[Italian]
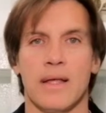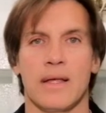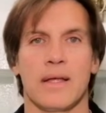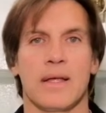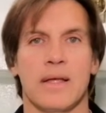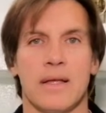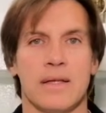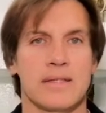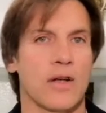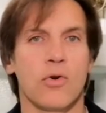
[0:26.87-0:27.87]
eh,
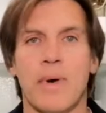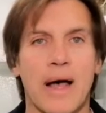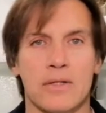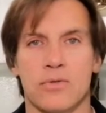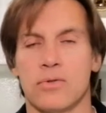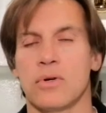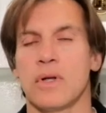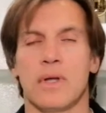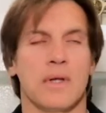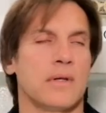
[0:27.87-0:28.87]
sagomato,